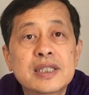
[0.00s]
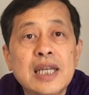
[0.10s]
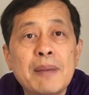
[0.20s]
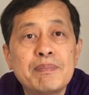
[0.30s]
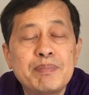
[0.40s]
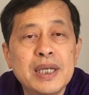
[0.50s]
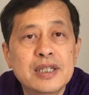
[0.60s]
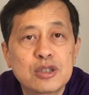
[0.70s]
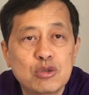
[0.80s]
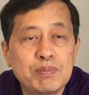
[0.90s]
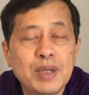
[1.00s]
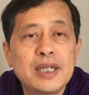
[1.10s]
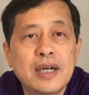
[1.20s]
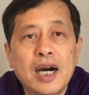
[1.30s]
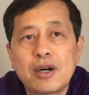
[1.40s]
战备的准
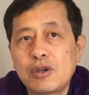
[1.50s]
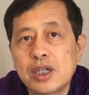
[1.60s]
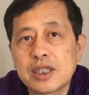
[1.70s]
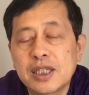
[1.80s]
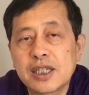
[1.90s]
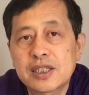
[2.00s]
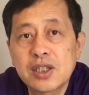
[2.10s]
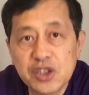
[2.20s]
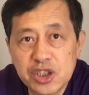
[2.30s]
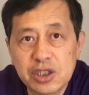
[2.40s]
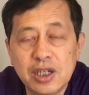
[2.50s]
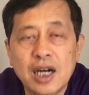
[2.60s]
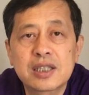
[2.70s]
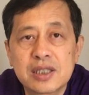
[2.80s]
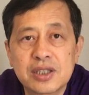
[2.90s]
备啊，或一个测试
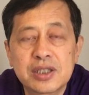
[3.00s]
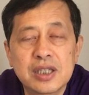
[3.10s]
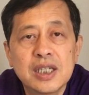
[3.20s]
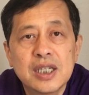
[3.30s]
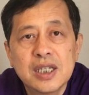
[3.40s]
啊，测试